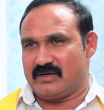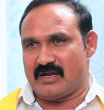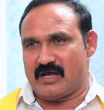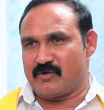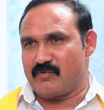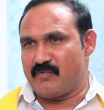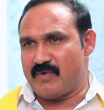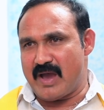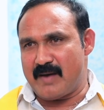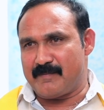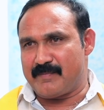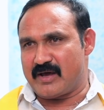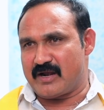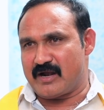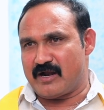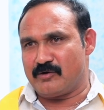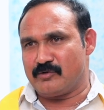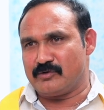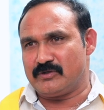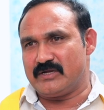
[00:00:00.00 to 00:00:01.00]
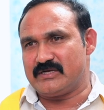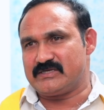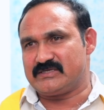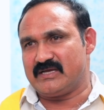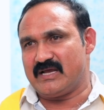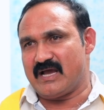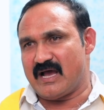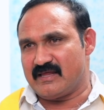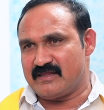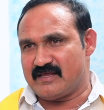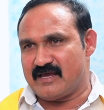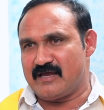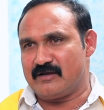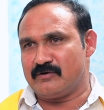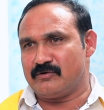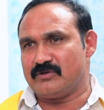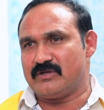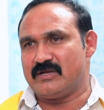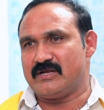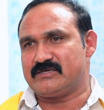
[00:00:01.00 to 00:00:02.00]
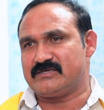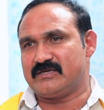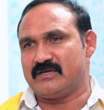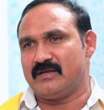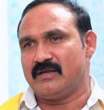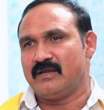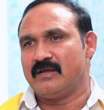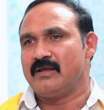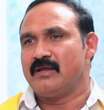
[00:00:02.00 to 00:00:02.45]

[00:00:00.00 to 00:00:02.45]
నాకు వ్యాపారాన్ని వదిలేసి ఆదాయాన్ని వదిలేసి